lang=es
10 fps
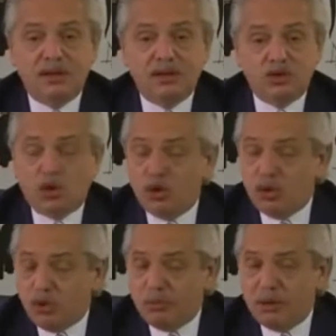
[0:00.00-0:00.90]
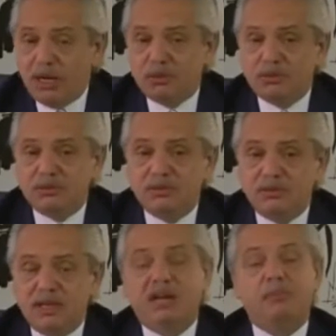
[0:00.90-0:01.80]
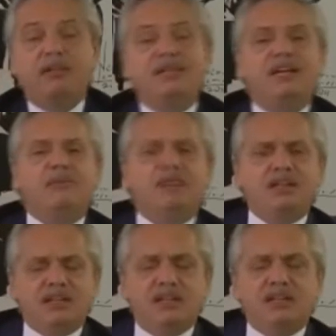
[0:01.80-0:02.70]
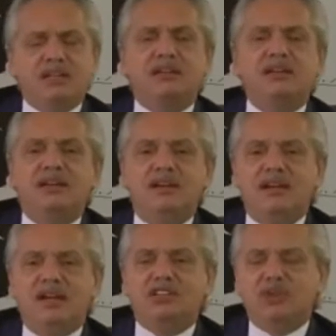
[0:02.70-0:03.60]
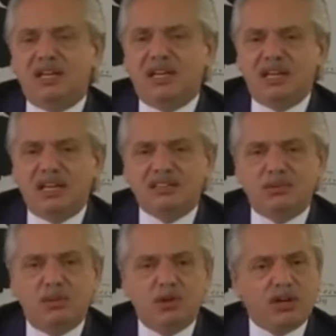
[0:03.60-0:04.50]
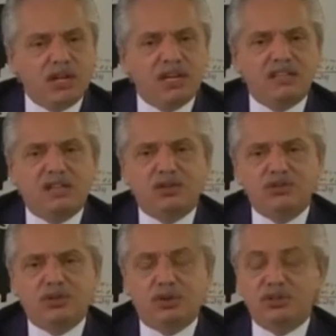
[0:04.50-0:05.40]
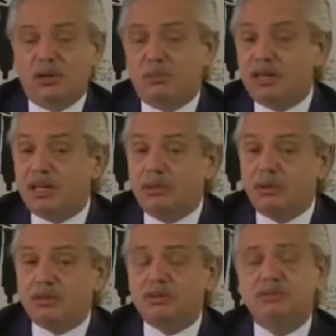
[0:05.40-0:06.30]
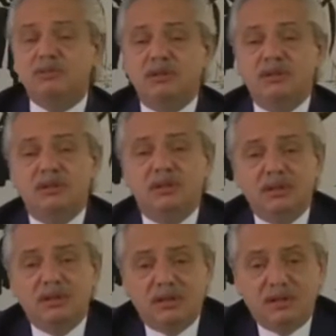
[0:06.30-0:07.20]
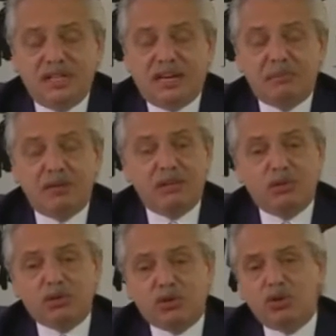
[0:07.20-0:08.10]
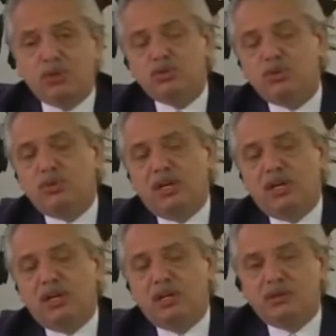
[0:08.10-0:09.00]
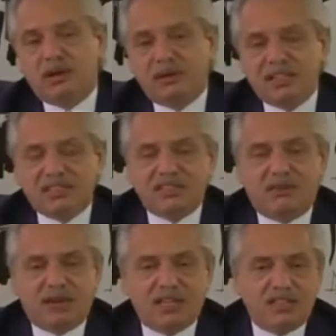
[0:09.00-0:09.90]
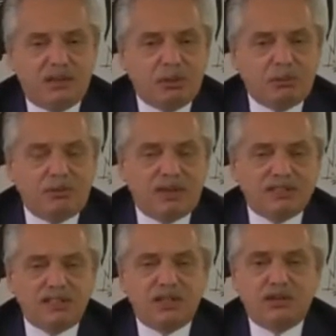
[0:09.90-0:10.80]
todos cooperamos. Y repentinamente la solidaridad se volvió regla entre nosotros y aprendimos y repetimos todos una y otra vez esa frase del Papa Francisco que